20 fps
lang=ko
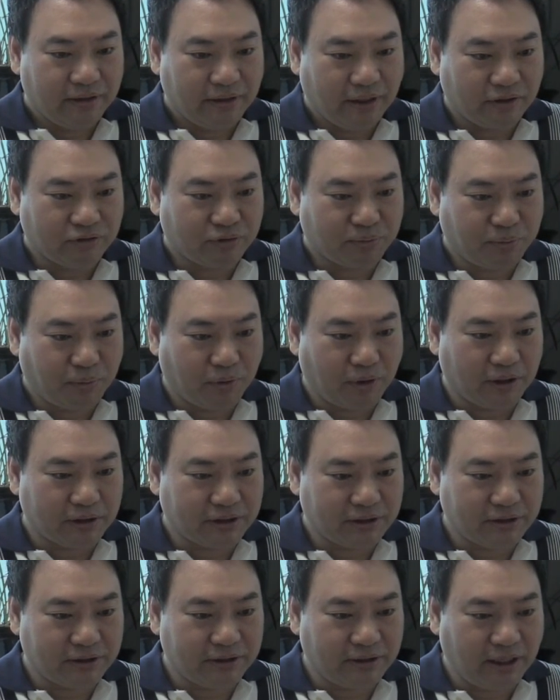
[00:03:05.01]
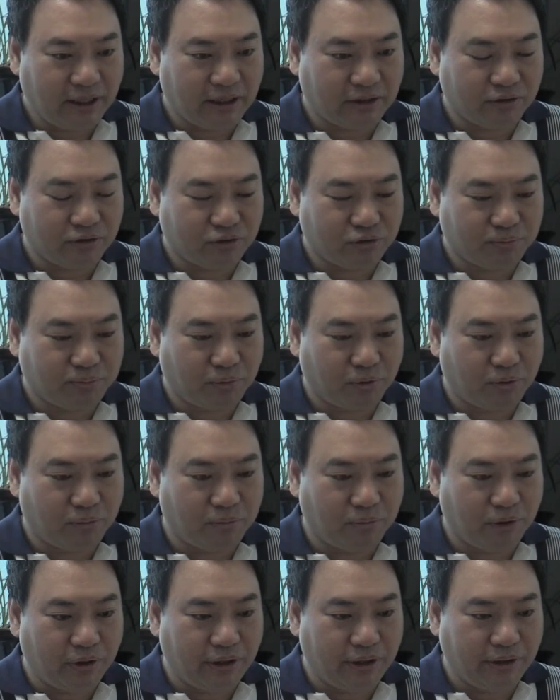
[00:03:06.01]
나 축복하시는데 그
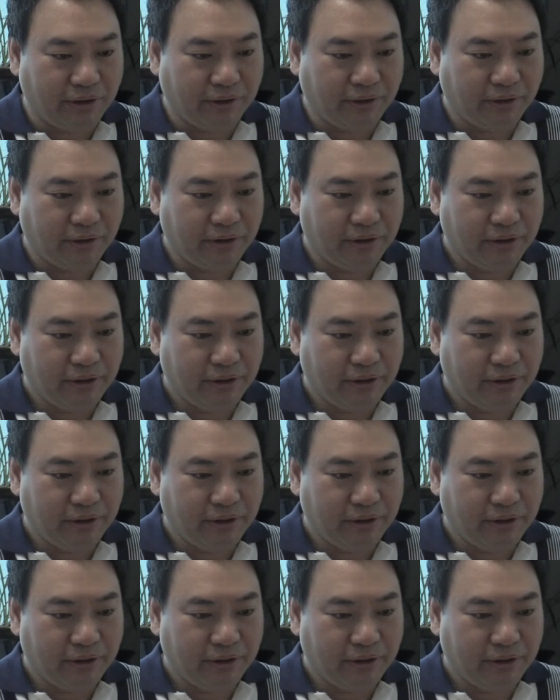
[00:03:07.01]
축복은 뭐예요?